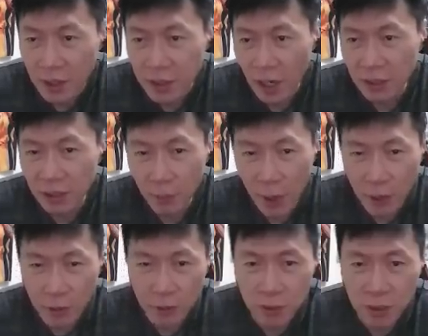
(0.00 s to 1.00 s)
这样的表
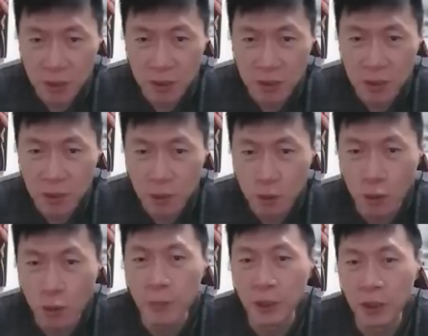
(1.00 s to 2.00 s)
述，其实已经
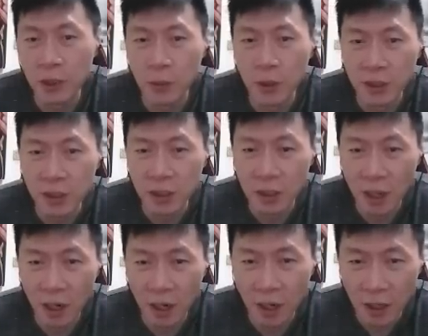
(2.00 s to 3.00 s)
说明了问题
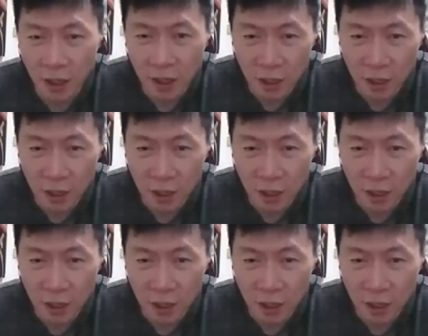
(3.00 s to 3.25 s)
啊。